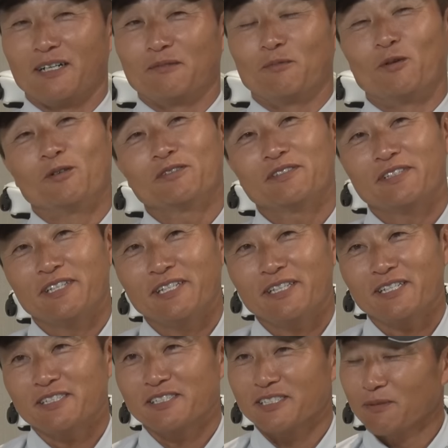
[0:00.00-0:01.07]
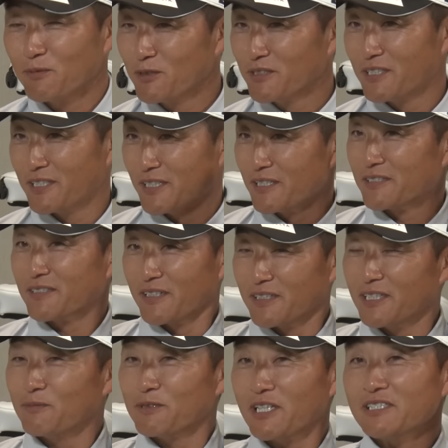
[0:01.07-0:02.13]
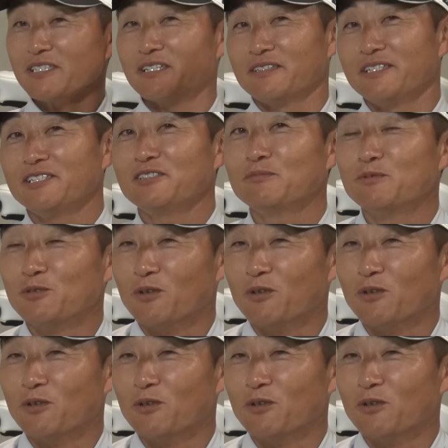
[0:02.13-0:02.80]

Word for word: 持ってたっちゃ持ってたっすかねでも確かにリズム